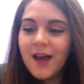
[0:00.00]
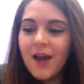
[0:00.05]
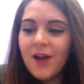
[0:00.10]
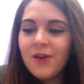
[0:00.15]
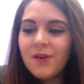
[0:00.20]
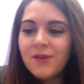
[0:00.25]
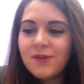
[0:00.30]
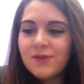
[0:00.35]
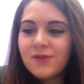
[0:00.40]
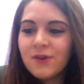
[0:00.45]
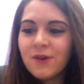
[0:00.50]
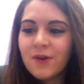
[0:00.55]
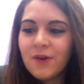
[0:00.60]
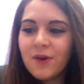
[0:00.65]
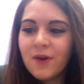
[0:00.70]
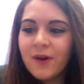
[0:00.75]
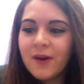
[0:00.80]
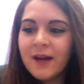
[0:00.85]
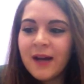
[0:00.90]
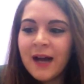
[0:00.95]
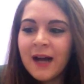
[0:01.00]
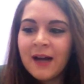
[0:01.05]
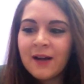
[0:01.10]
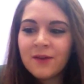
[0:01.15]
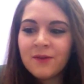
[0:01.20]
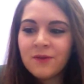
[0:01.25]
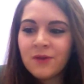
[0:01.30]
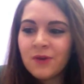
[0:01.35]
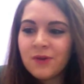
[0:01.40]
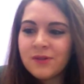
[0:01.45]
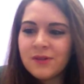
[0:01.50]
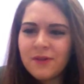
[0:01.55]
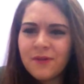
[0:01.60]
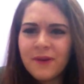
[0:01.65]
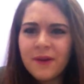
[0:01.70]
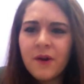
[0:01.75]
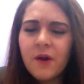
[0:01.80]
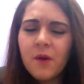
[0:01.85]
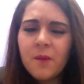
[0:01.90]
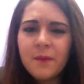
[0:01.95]
Non so ancora cosa
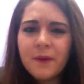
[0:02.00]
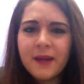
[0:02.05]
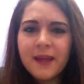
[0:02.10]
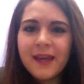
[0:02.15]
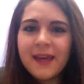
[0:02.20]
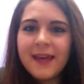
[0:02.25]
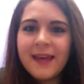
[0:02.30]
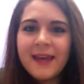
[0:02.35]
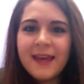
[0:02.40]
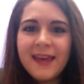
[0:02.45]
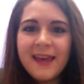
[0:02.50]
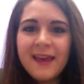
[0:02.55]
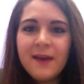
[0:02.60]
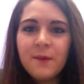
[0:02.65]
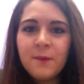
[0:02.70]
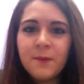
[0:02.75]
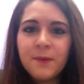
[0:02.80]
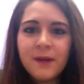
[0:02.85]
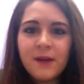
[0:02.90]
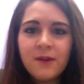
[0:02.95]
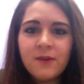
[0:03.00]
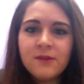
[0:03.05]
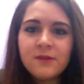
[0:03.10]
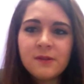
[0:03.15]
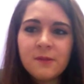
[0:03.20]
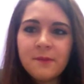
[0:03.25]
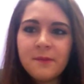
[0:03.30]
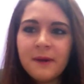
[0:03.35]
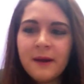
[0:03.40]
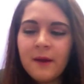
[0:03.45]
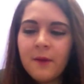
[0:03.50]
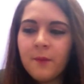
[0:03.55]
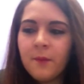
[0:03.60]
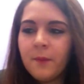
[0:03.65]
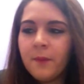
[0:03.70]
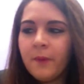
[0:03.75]
farò perché è un periodo sempre un